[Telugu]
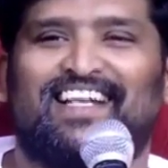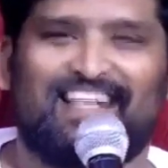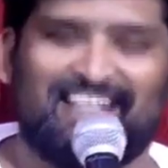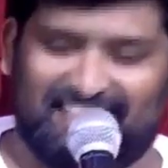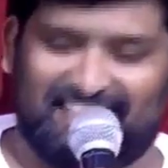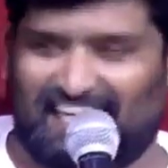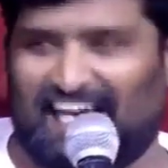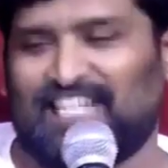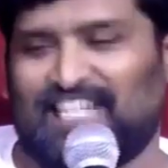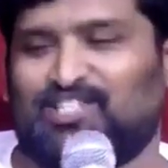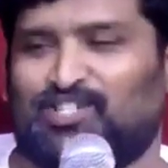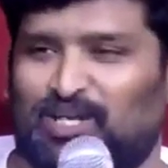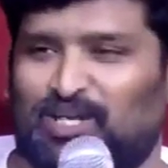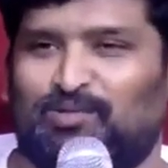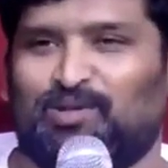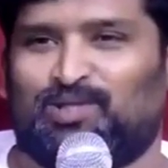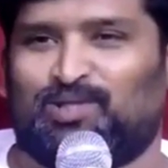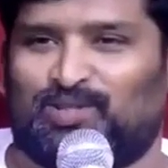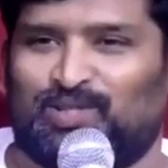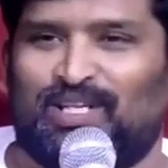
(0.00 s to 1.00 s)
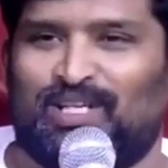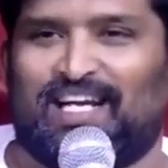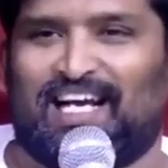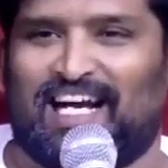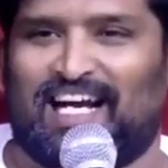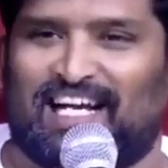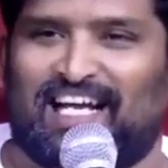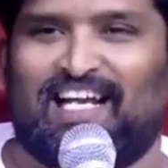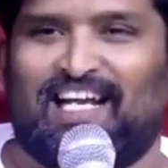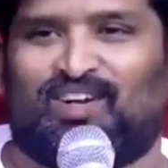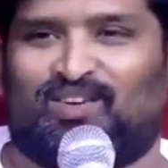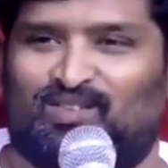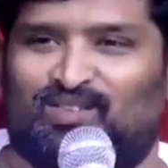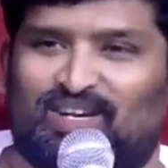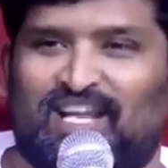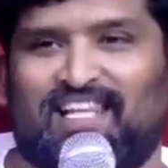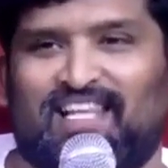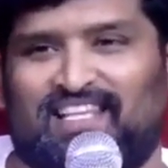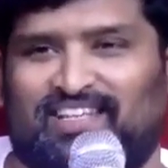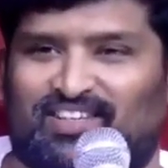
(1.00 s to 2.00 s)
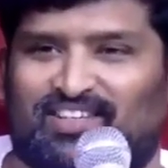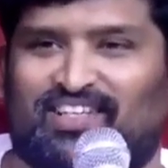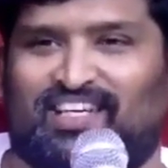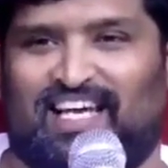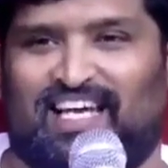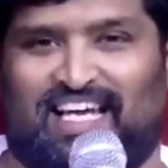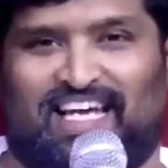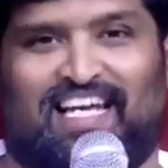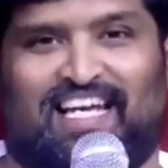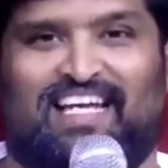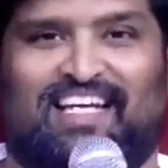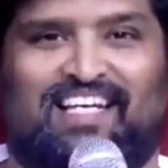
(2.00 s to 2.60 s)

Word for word: నీ రాజ్యం వచ్చునుగాక అక్కడ ఉన్నది ఓకే